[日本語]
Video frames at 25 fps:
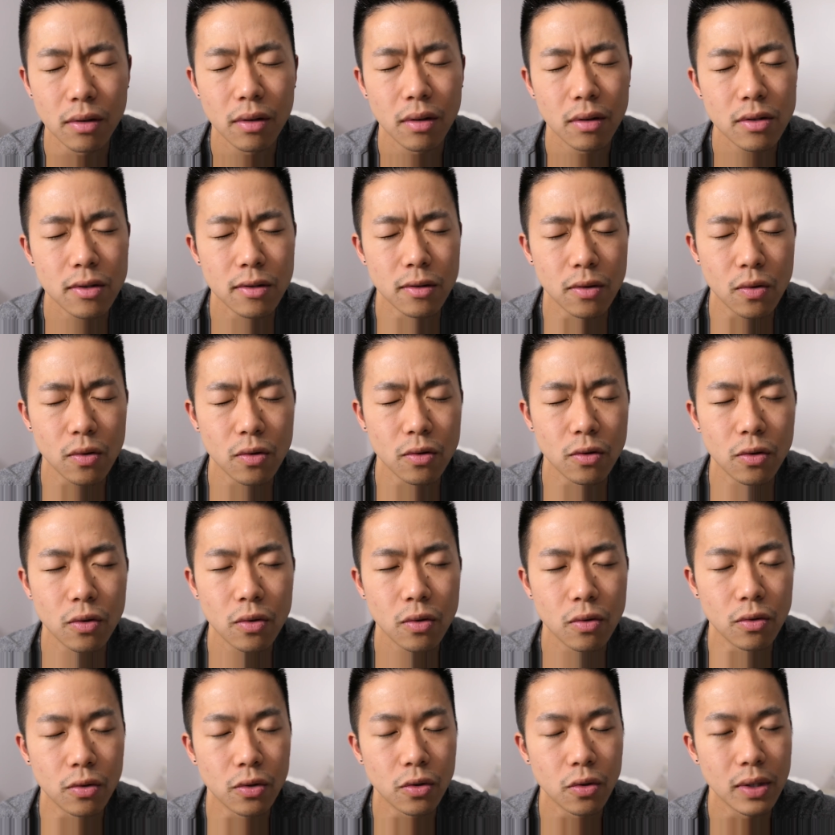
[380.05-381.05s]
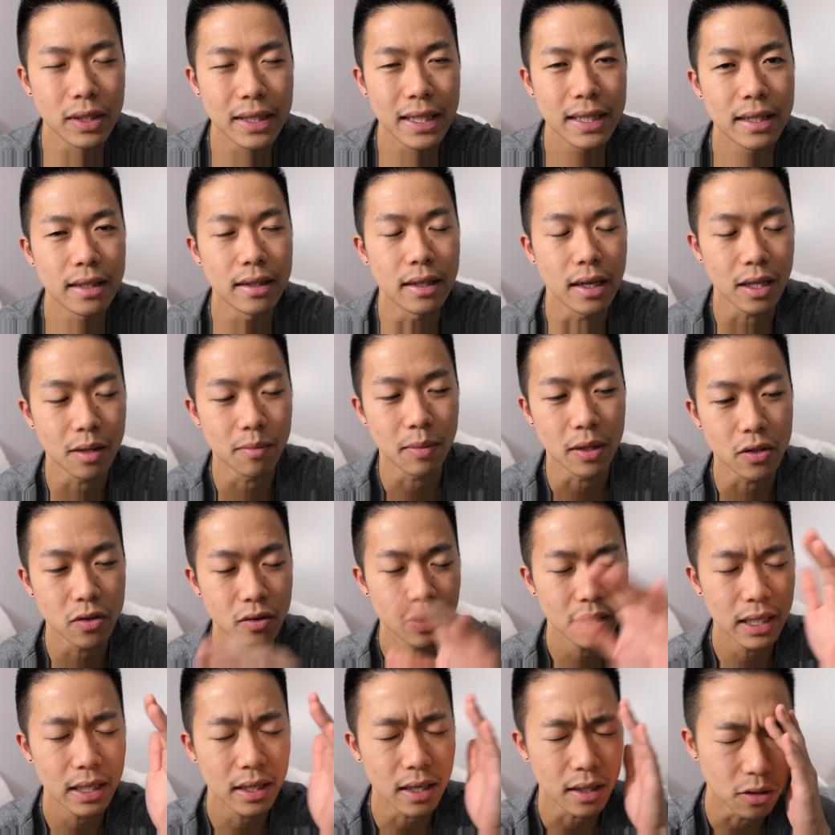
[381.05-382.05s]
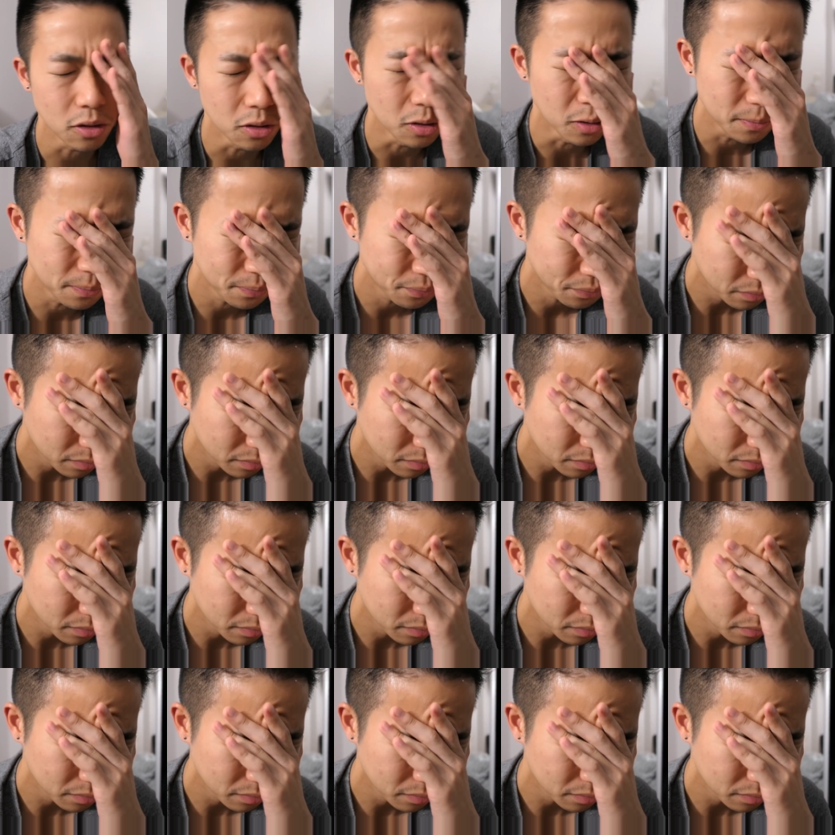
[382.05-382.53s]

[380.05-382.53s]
その運動ができてんだけど、まあ、それはいいけど